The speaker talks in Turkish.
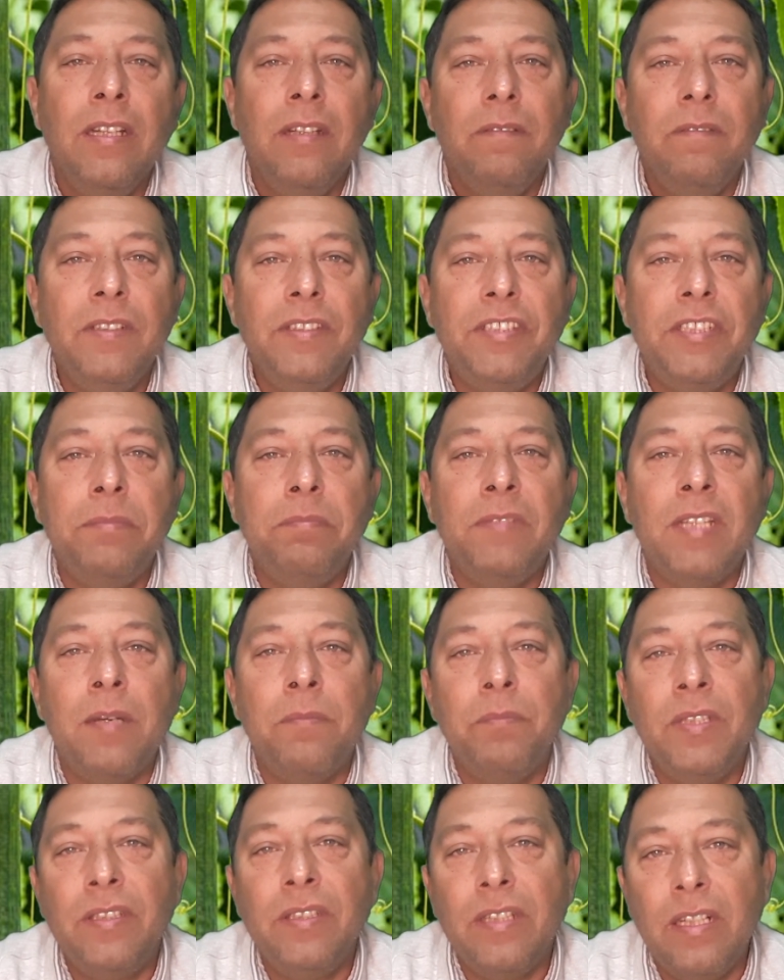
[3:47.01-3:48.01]
ve
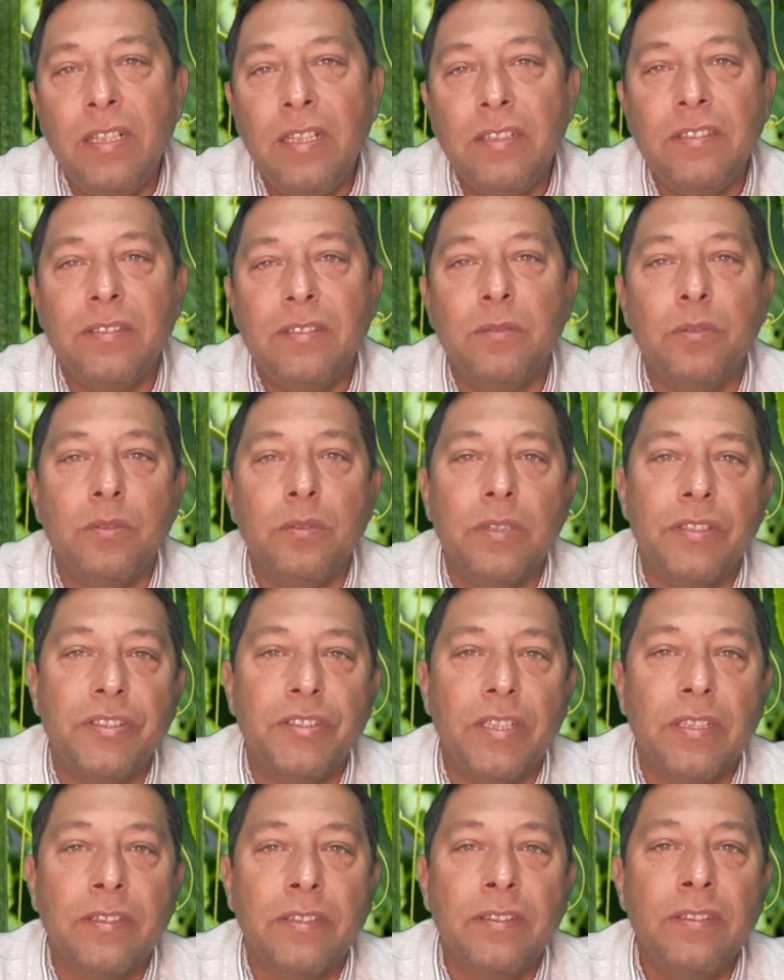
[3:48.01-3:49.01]
çimlenme daha hızlı
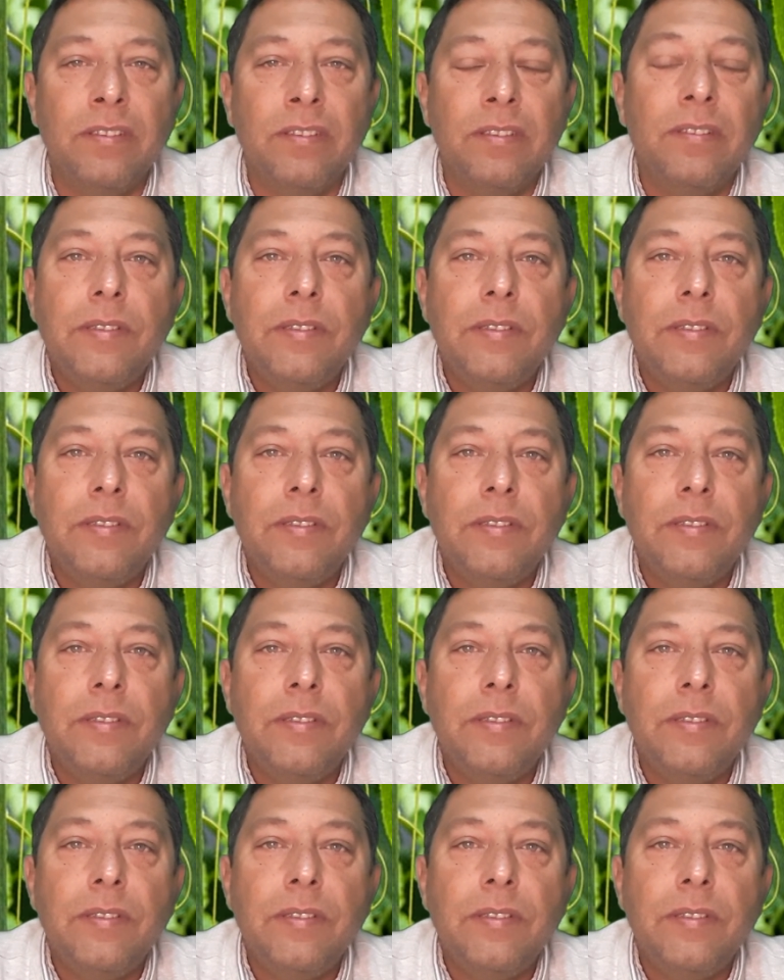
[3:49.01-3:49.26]
olacaktır.